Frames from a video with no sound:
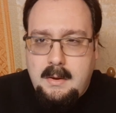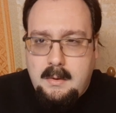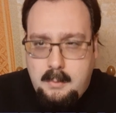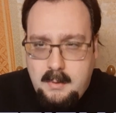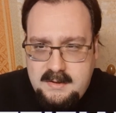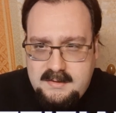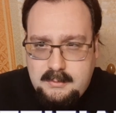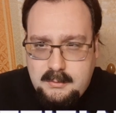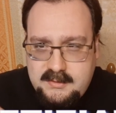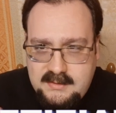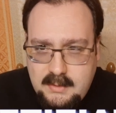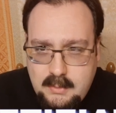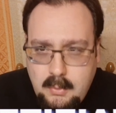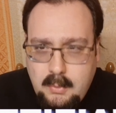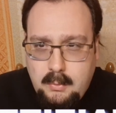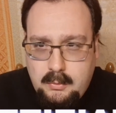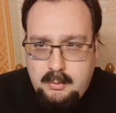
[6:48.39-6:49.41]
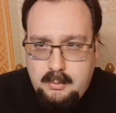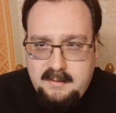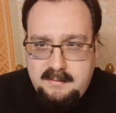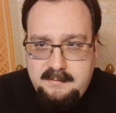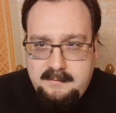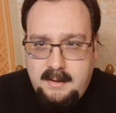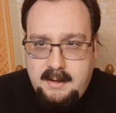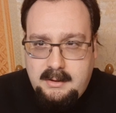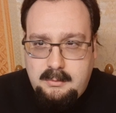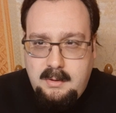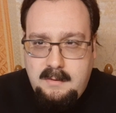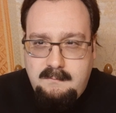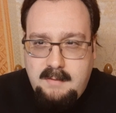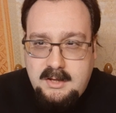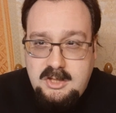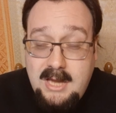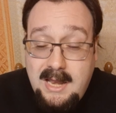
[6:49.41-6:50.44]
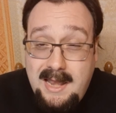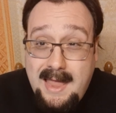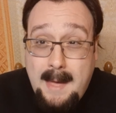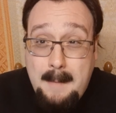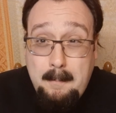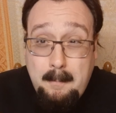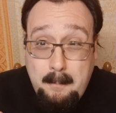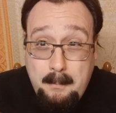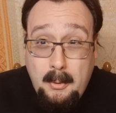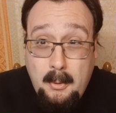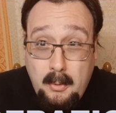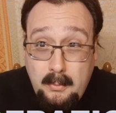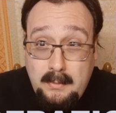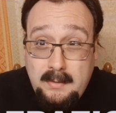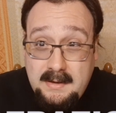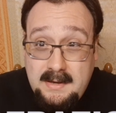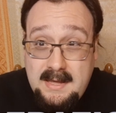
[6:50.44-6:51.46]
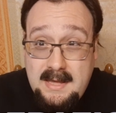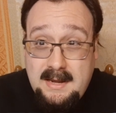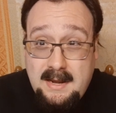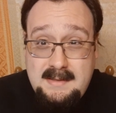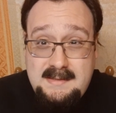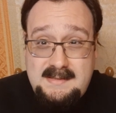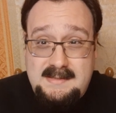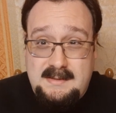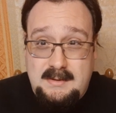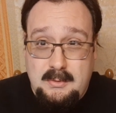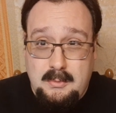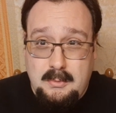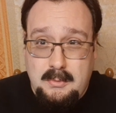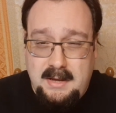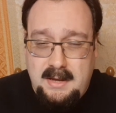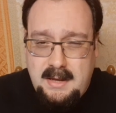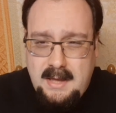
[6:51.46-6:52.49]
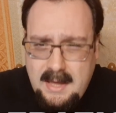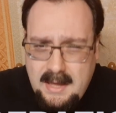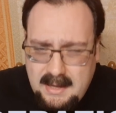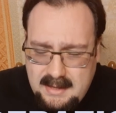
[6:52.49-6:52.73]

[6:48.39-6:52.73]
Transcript: Questo secondo affetto invece è la ponderazione,